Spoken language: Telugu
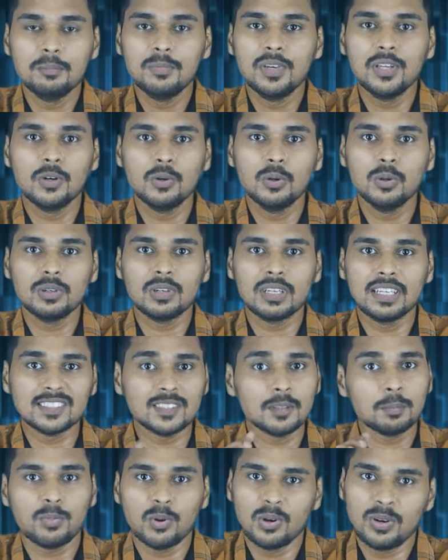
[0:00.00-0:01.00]
మీరు
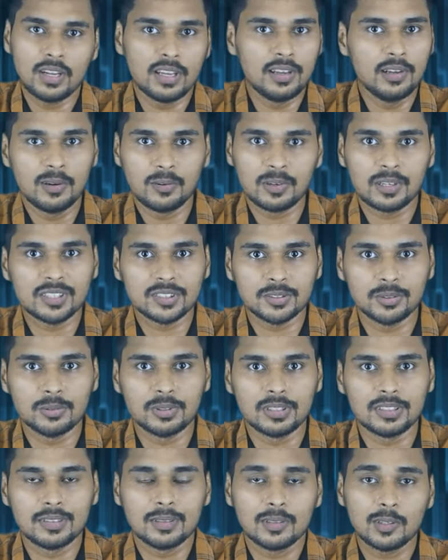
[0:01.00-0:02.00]
డిసప్పాయింట్ అయ్యే అవకాశం
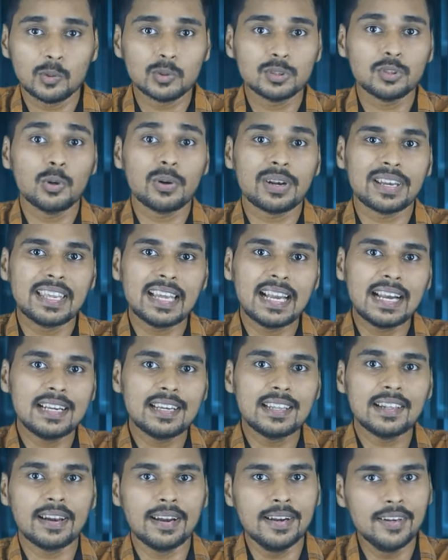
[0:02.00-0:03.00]
ఉంటుంది సో
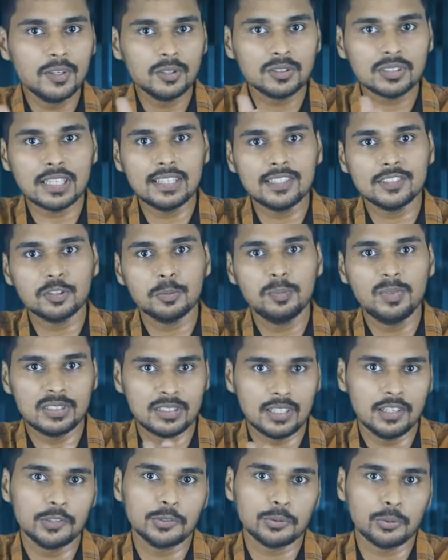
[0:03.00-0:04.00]
రియాలిటీ రెండు సైడ్స్ మీరు
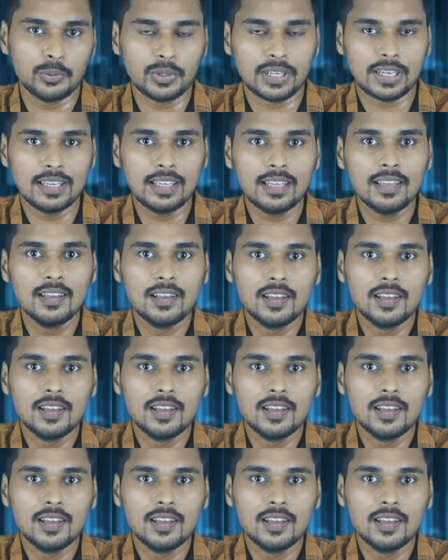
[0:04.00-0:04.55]
తెలుసుకుంటే